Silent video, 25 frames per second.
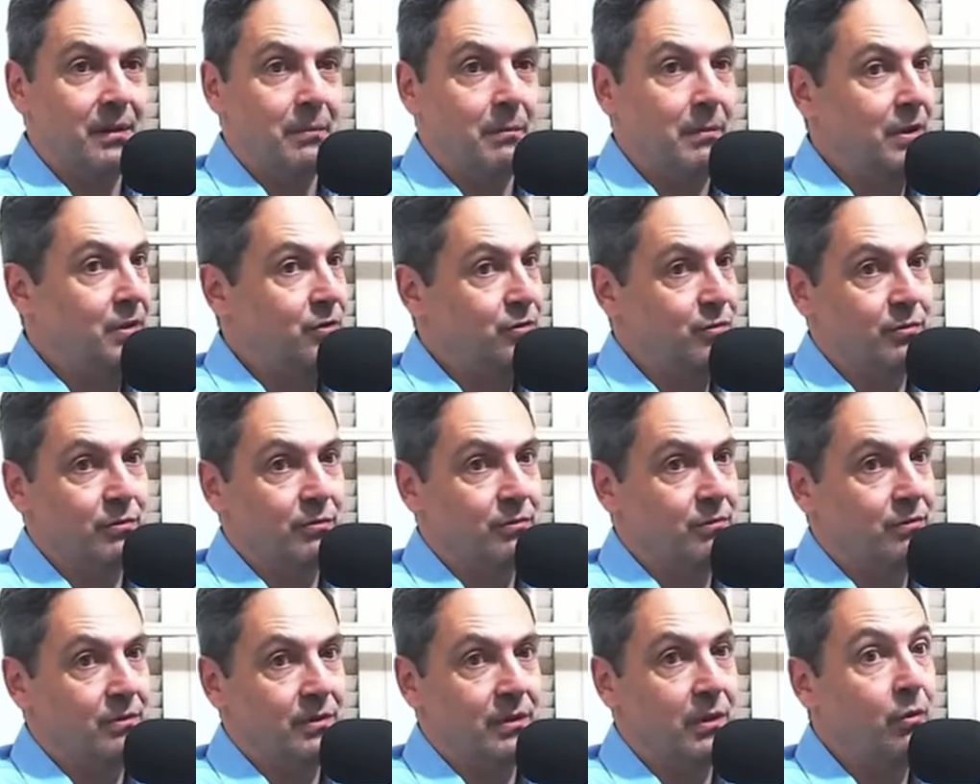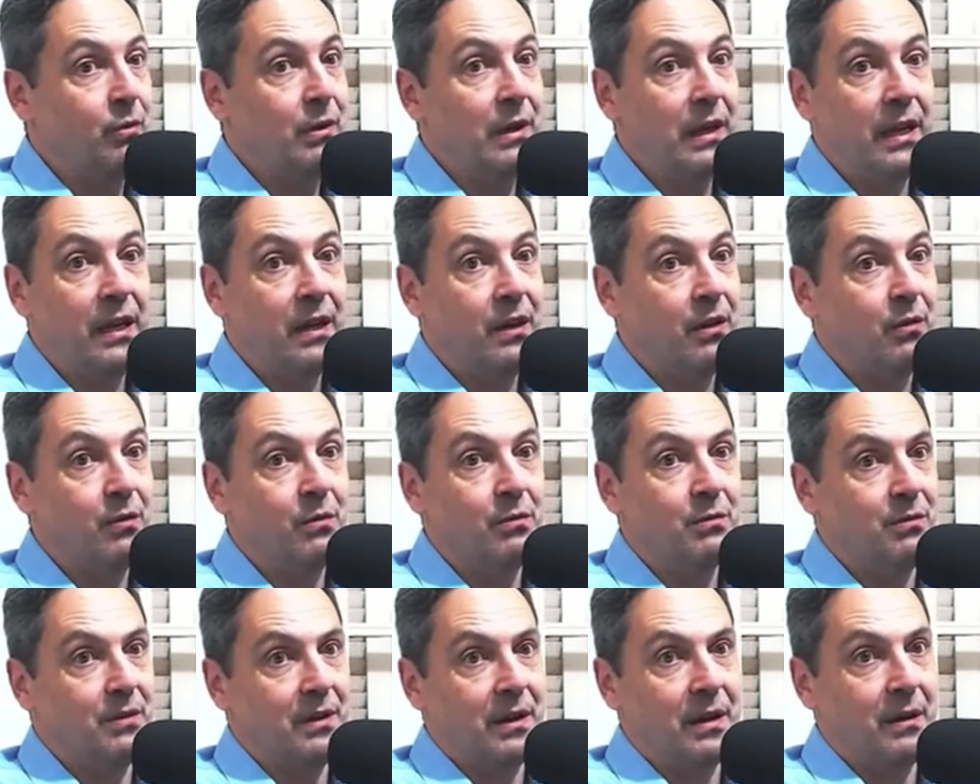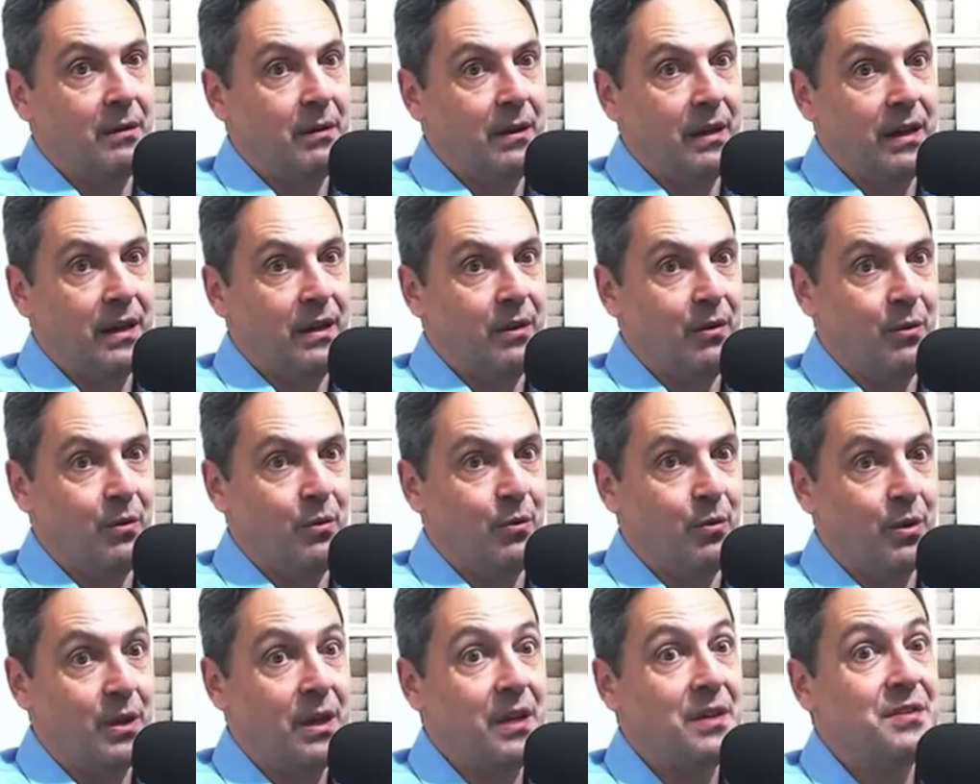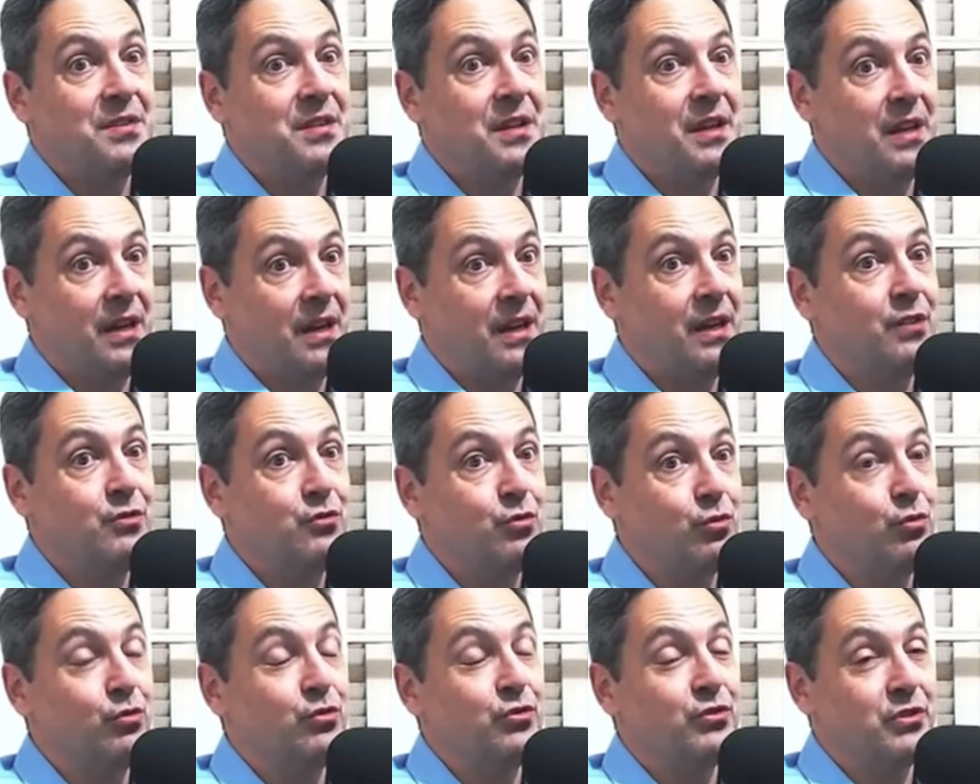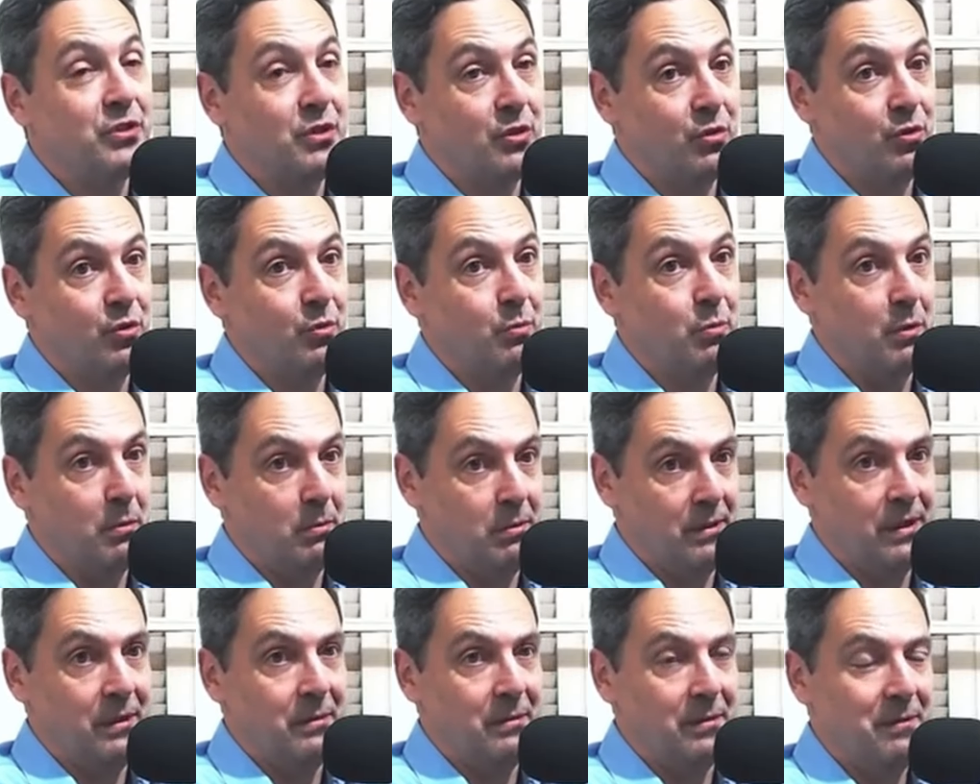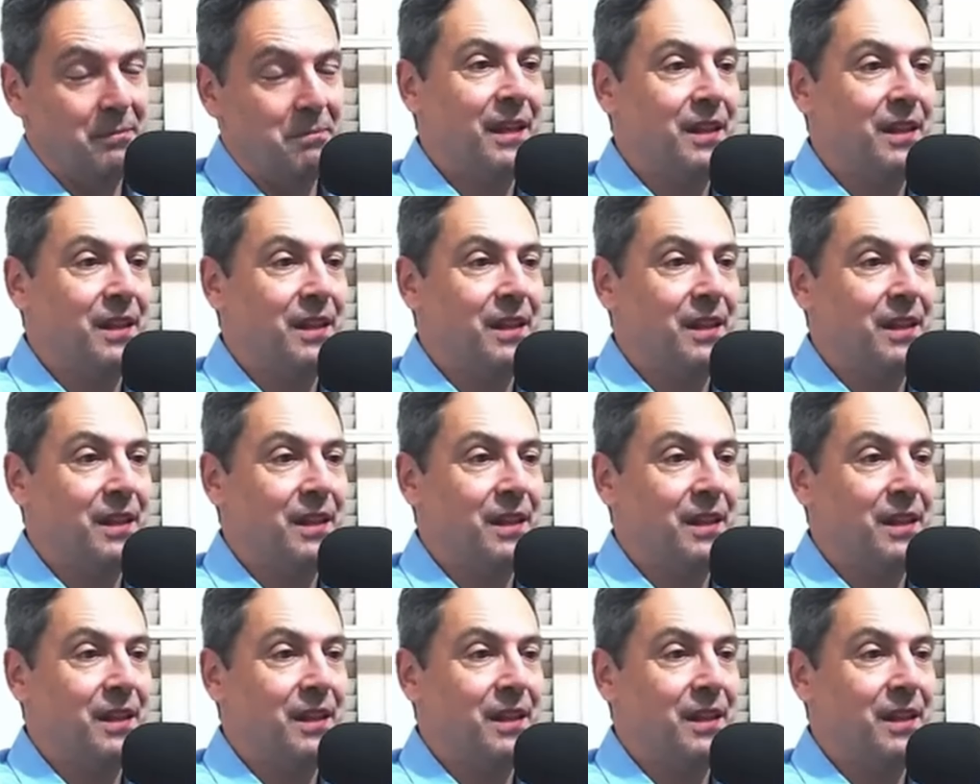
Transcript: mas não, não leram a, a, o que, que, seria a resolução do problema.